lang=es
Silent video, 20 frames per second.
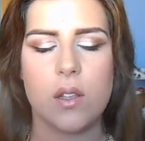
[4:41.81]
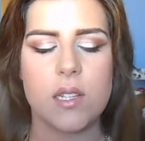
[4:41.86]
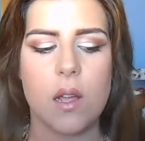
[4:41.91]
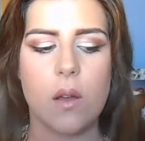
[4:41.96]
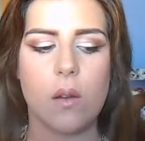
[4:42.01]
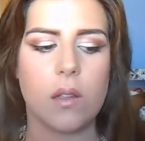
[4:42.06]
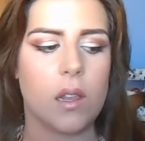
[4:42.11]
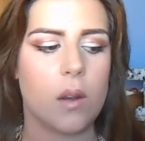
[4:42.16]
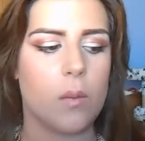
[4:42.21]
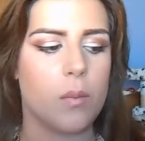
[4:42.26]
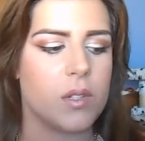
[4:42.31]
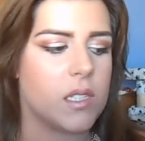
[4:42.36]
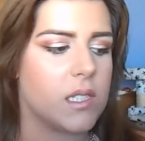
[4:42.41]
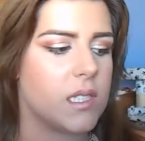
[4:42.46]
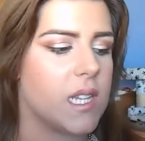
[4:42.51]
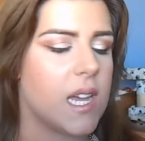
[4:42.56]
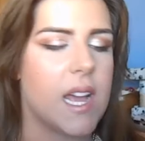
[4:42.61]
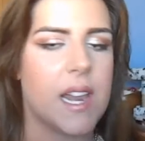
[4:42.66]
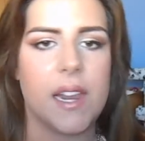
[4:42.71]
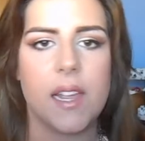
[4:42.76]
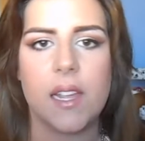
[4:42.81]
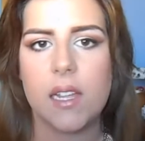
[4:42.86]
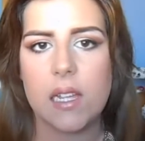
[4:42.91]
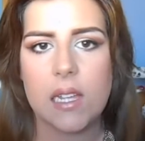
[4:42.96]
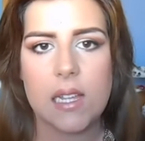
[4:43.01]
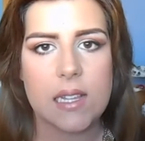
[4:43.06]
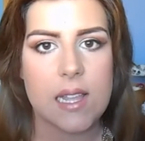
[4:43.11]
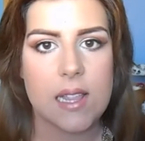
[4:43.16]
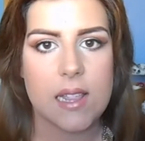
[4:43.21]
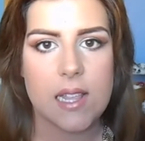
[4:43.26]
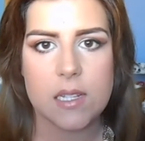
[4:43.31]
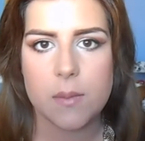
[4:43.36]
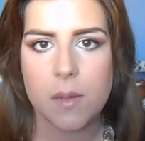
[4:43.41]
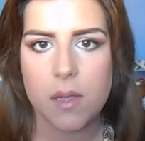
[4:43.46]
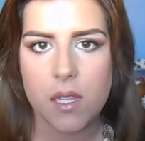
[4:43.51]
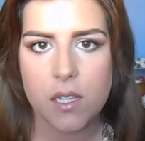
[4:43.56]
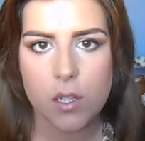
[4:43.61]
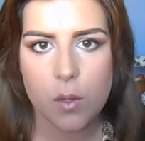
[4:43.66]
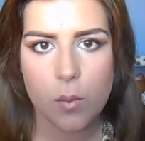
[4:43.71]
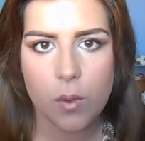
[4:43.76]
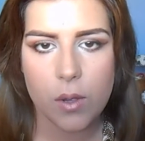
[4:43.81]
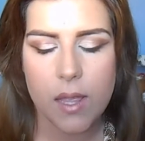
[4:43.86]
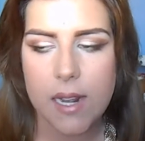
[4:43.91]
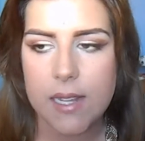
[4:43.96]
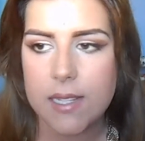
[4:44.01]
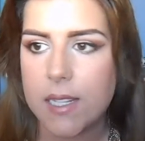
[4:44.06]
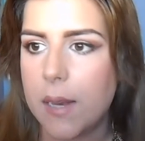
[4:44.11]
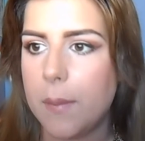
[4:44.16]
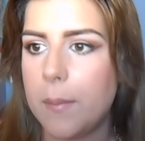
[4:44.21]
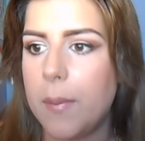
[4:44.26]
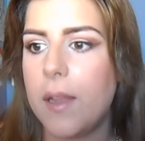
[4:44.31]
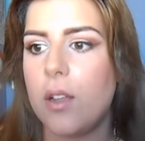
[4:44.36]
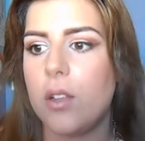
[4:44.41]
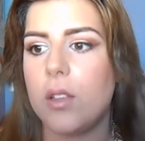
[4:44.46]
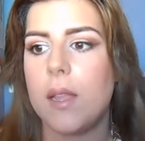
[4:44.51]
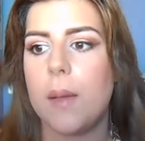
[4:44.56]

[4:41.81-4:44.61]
Es algo que te lo puedes echar tantas veces como quieras en el pelo.